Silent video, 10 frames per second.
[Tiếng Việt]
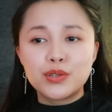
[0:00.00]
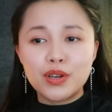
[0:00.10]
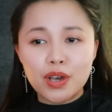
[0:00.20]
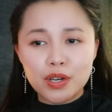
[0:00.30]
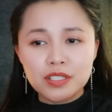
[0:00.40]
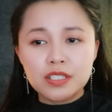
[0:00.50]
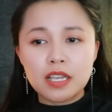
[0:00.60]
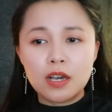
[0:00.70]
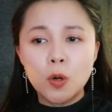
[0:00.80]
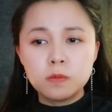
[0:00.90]
nó, nó
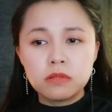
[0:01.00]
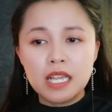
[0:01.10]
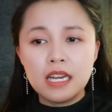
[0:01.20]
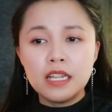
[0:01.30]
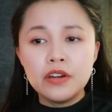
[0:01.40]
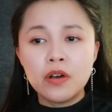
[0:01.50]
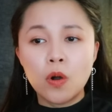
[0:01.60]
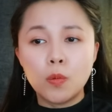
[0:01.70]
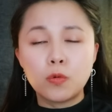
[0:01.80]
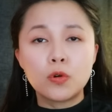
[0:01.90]
sẽ hút đi linh
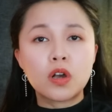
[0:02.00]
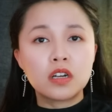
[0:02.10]
hồn của